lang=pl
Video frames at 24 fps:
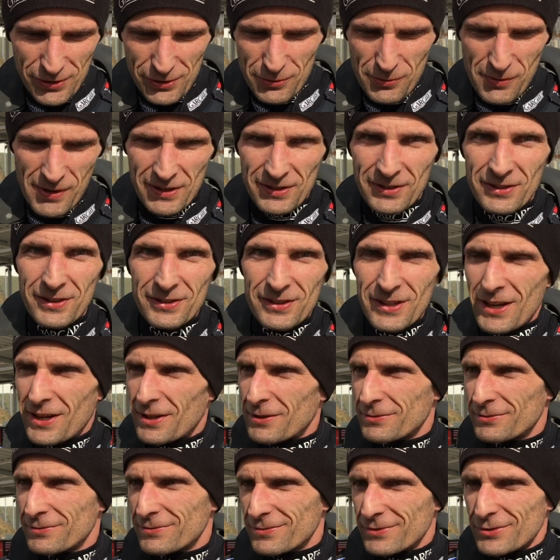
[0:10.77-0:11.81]
dokładnie, tak.
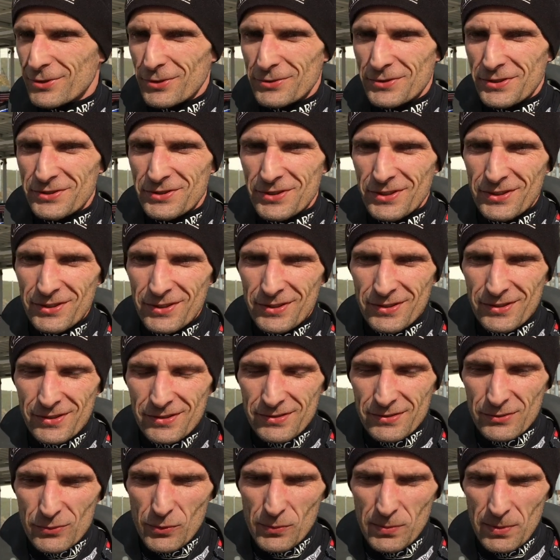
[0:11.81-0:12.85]
Zgodzę się
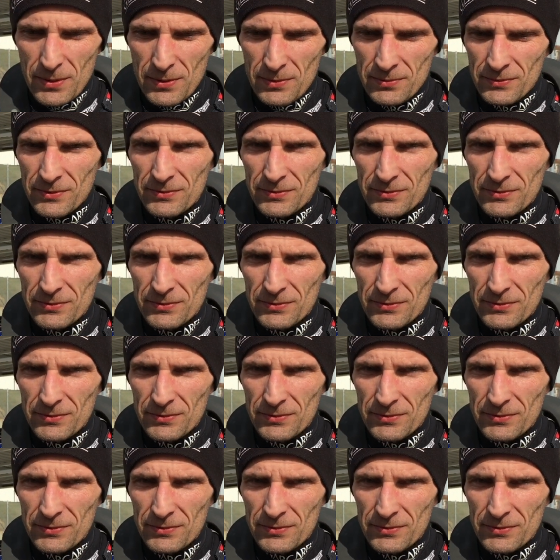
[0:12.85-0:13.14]
z Kubą.